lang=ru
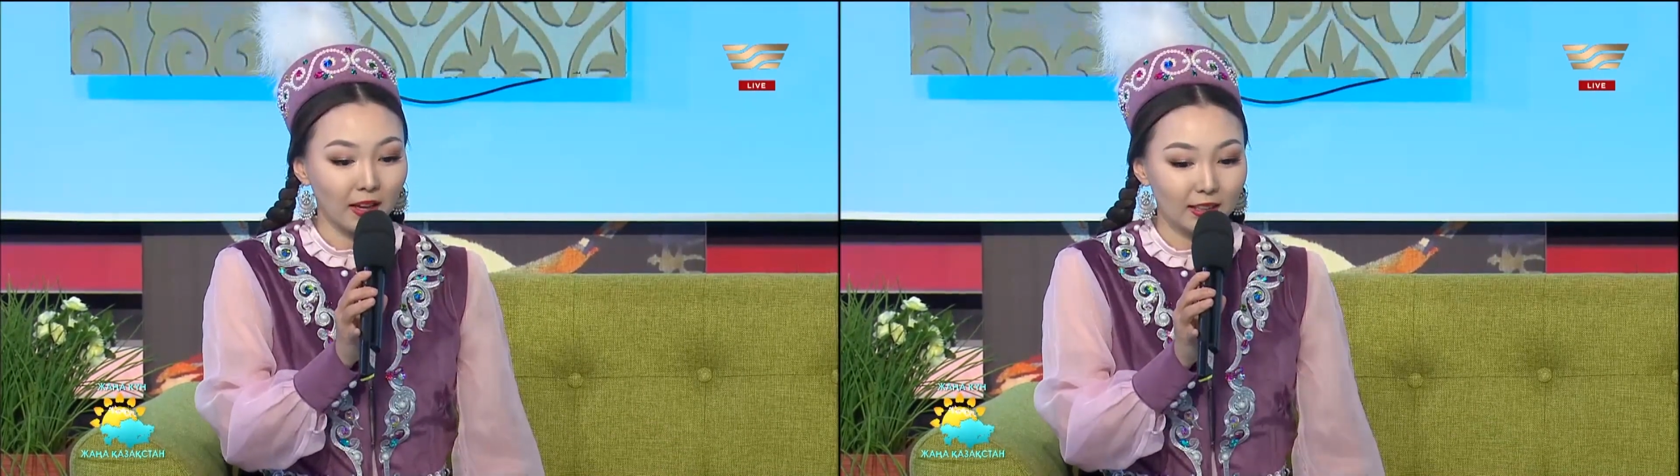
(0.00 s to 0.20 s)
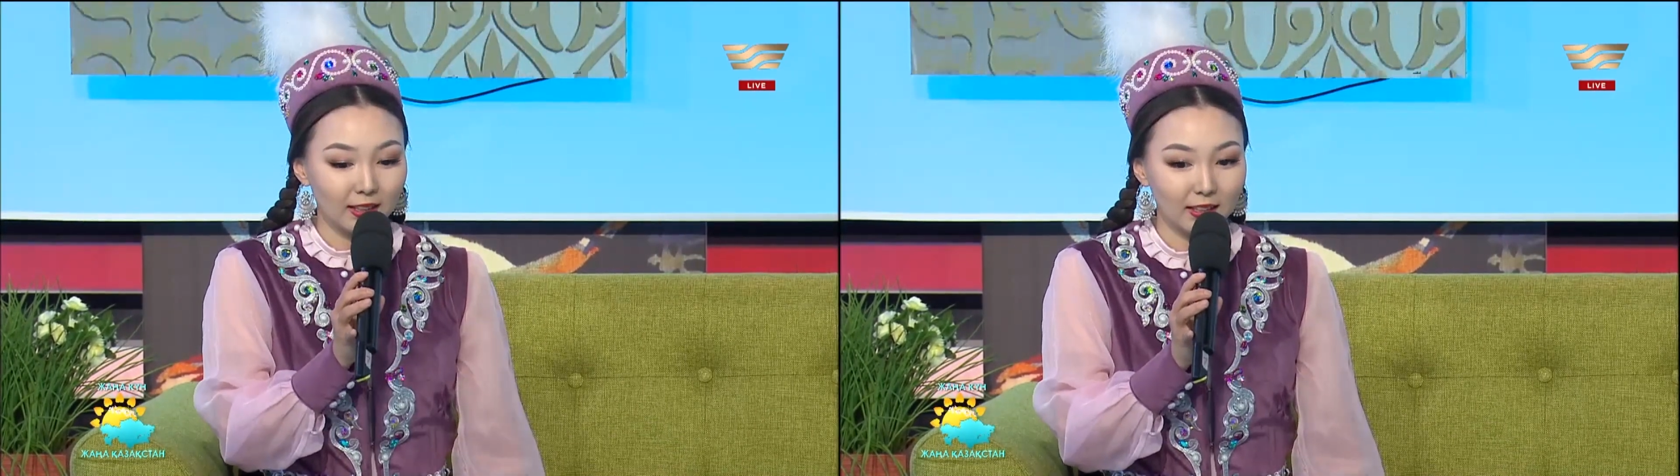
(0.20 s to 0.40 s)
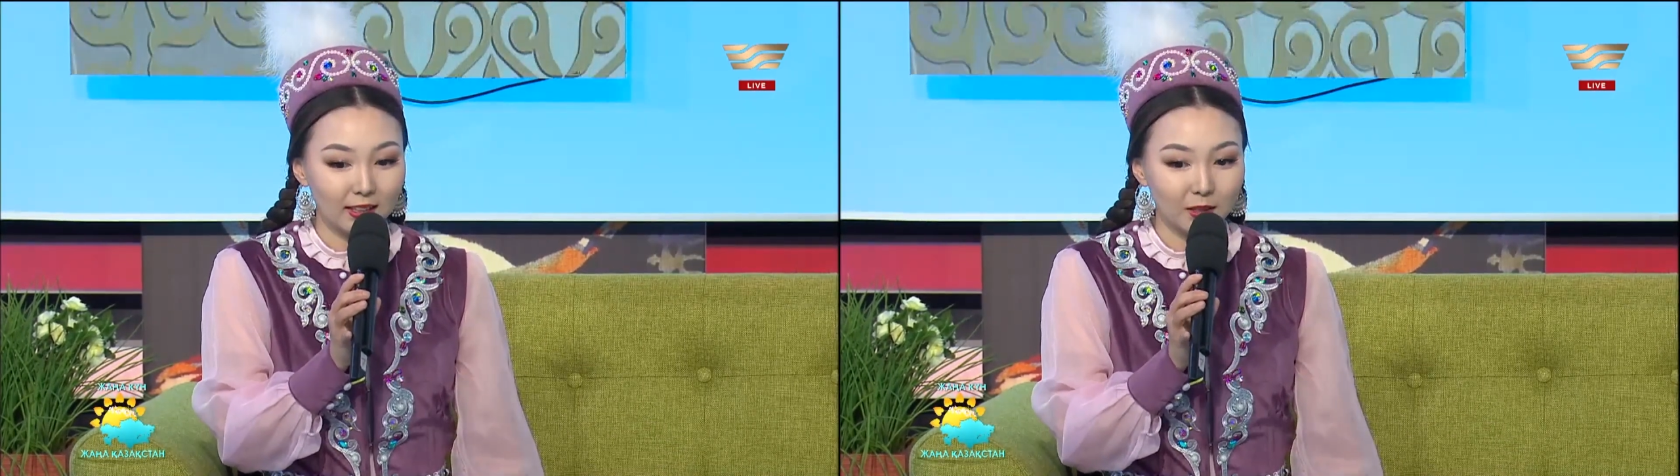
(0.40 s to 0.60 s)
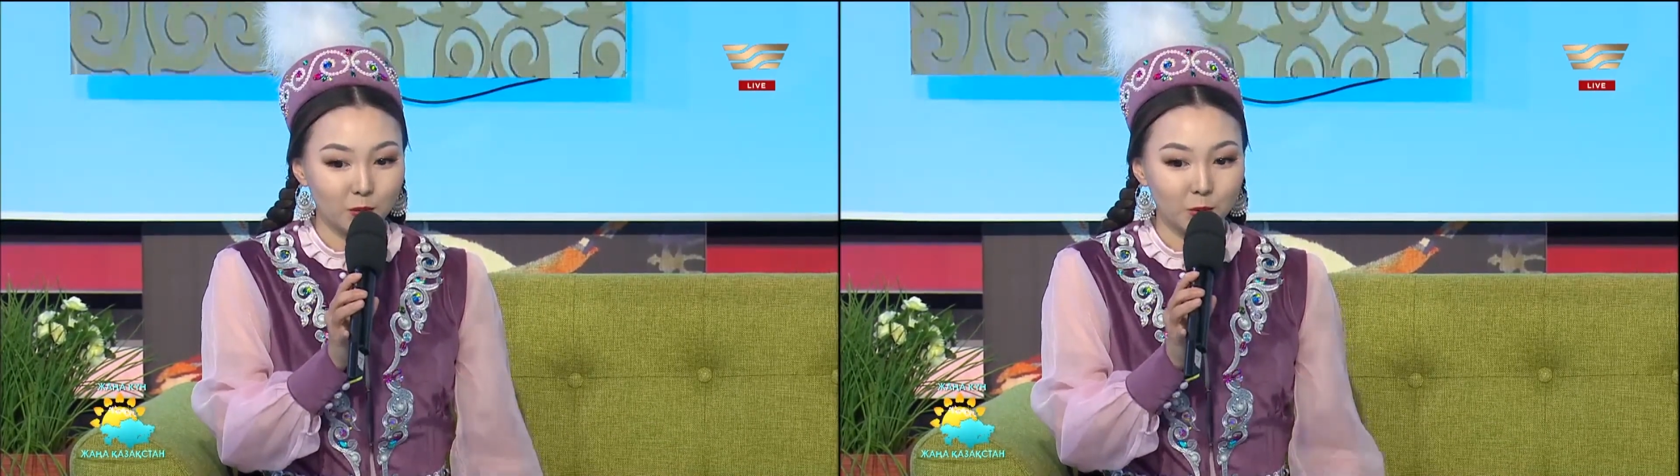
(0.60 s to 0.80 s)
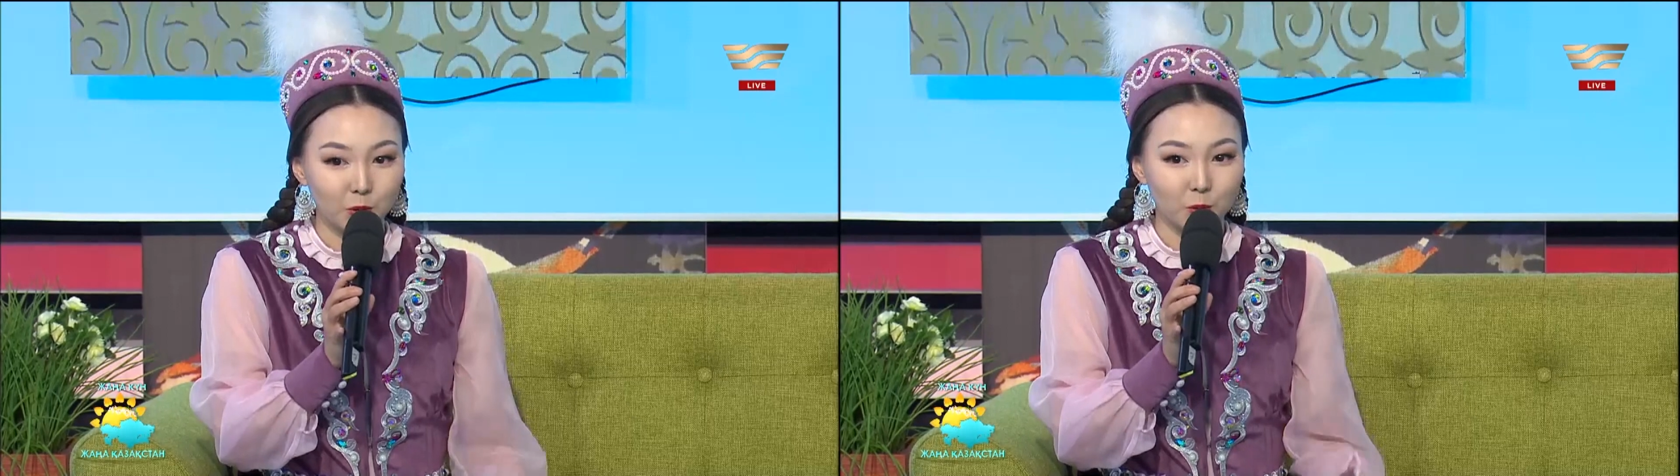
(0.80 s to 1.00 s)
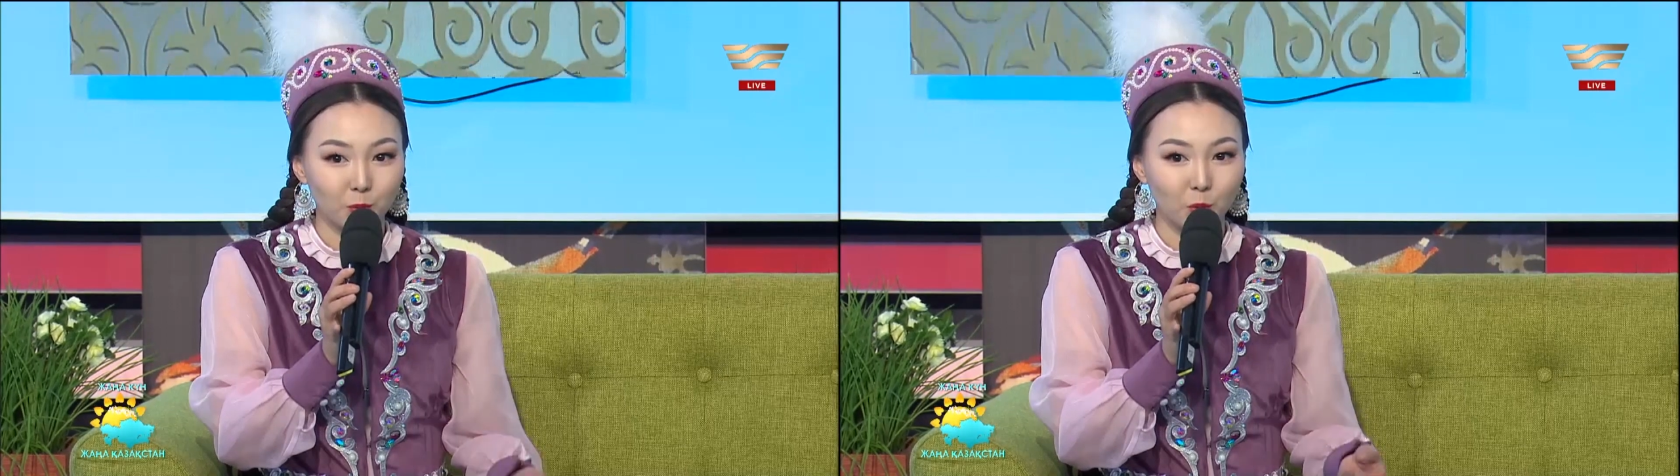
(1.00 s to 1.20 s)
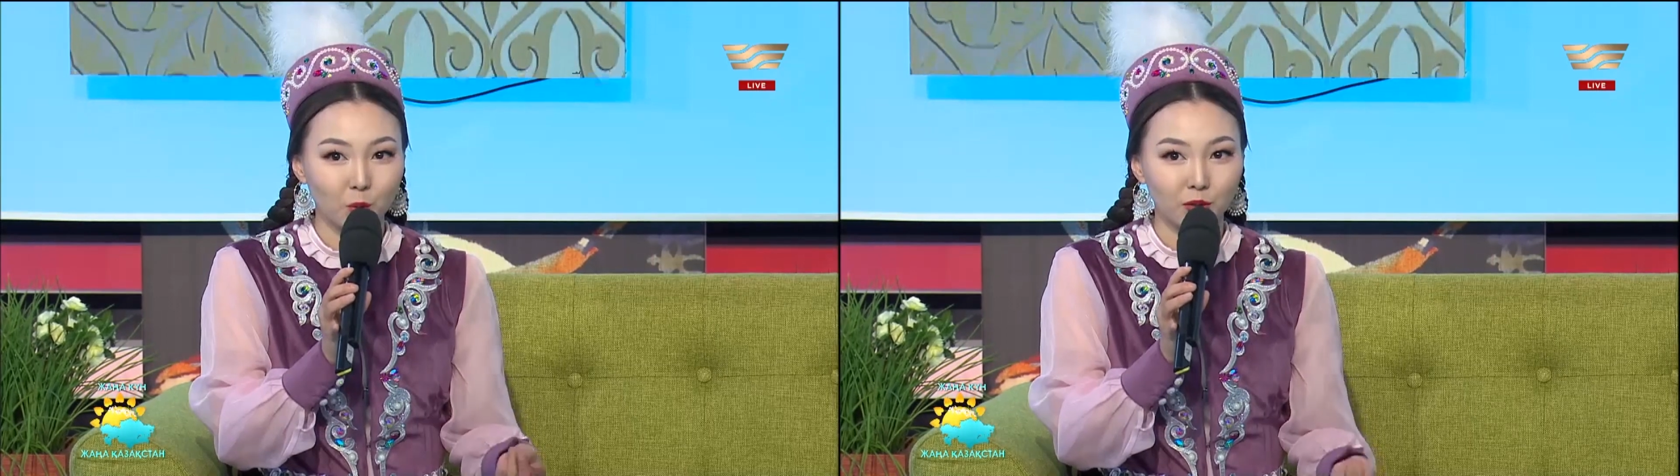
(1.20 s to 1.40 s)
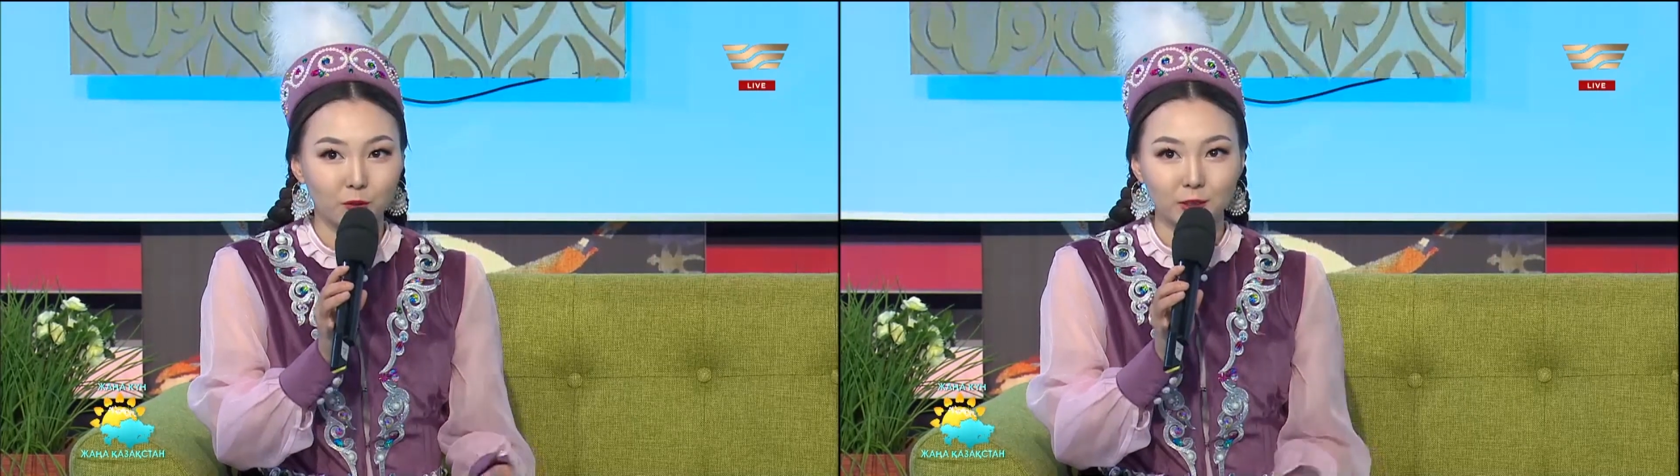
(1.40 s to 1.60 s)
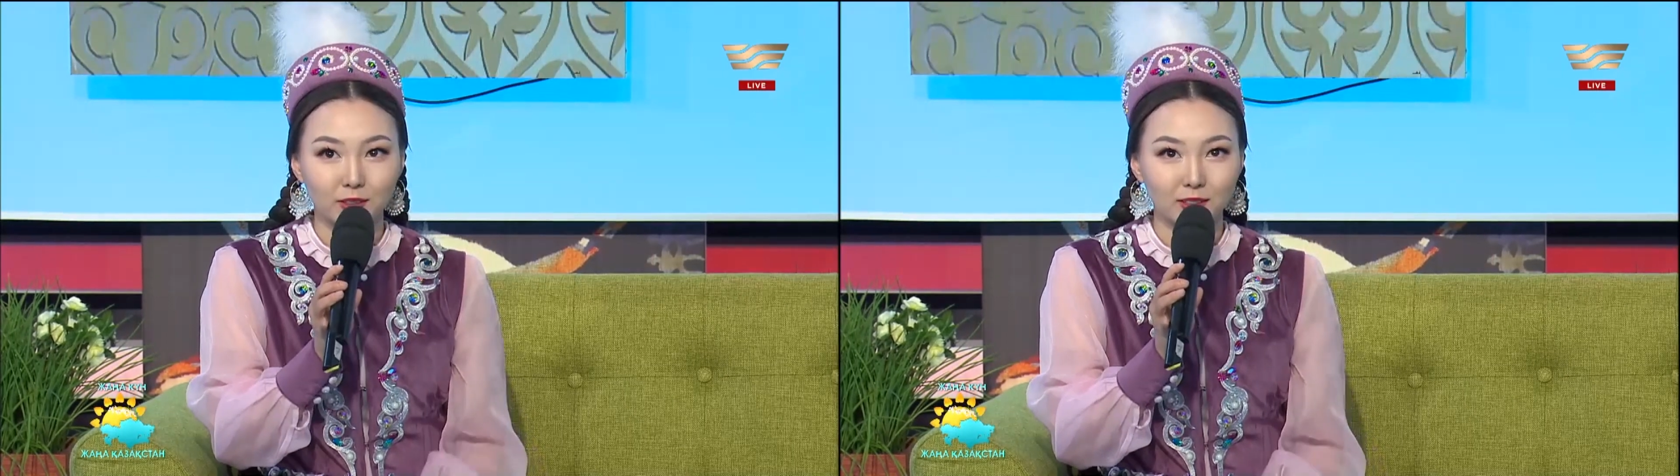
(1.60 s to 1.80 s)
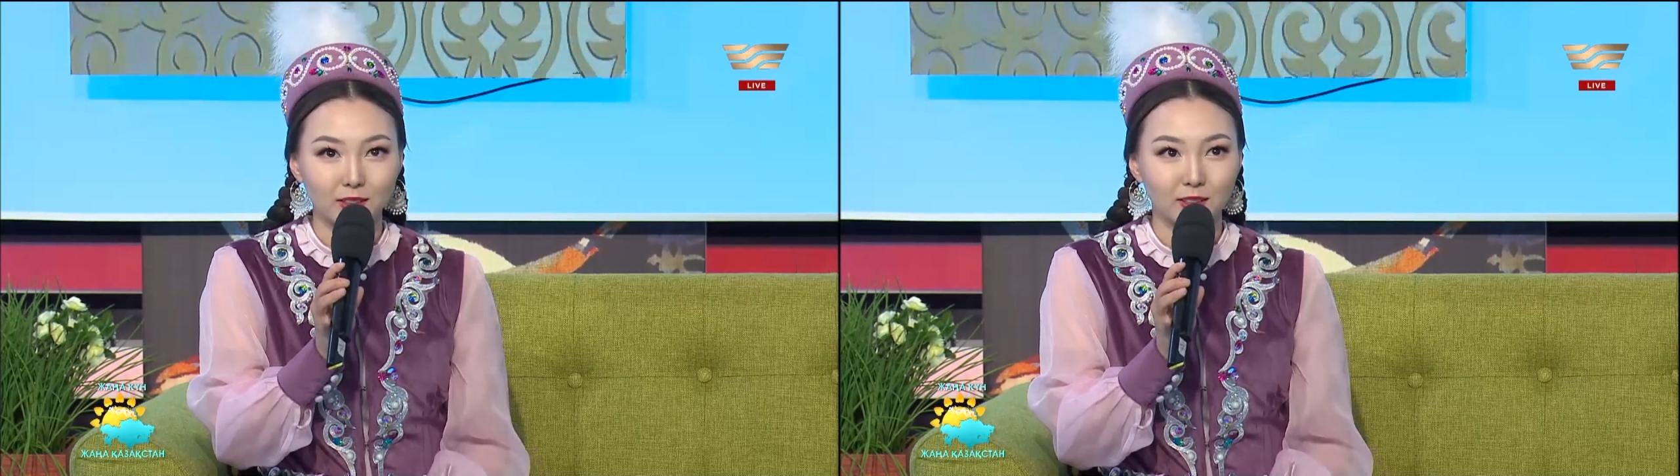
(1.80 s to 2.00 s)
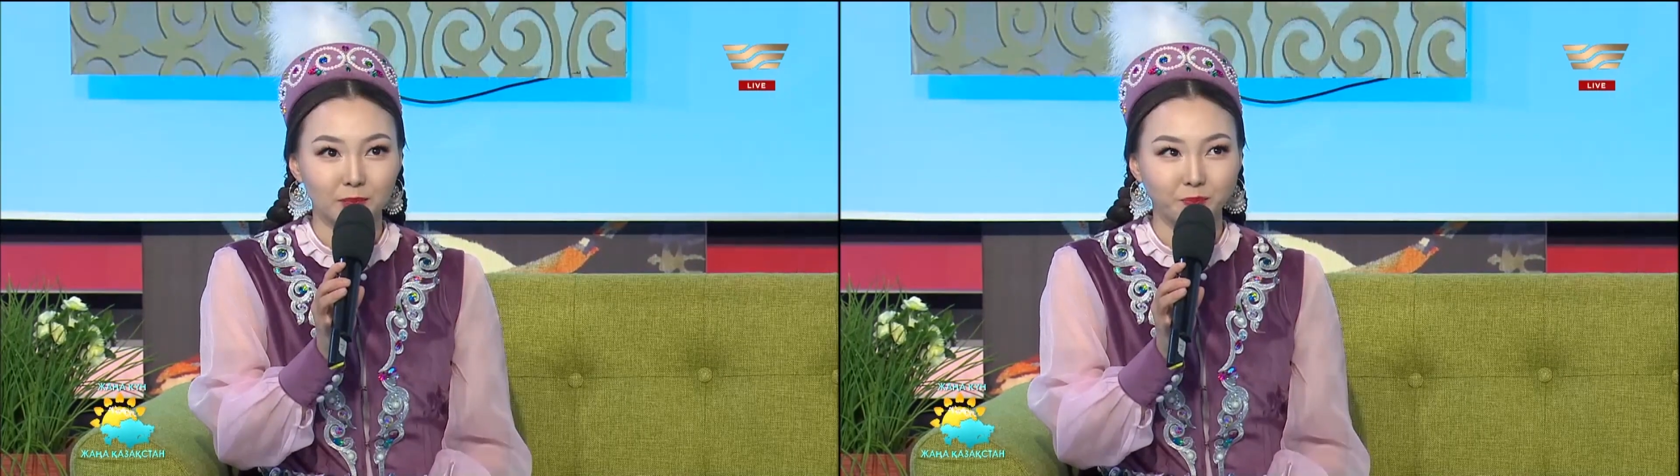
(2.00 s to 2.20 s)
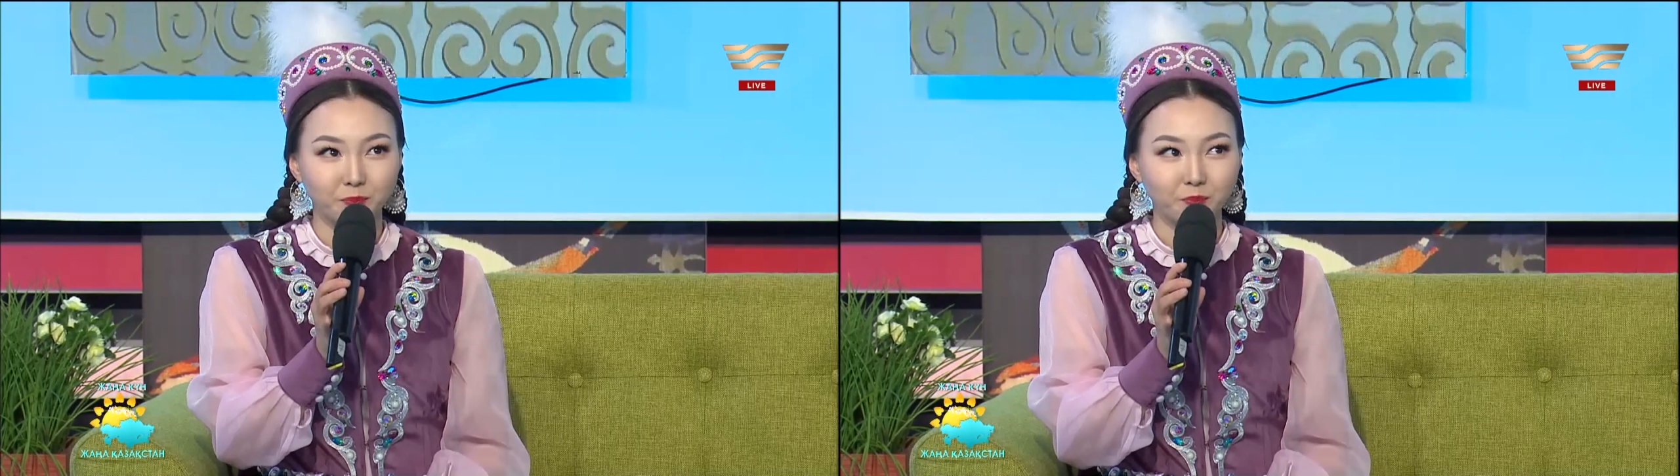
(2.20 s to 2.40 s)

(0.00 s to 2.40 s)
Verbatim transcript: и у нее много вот э,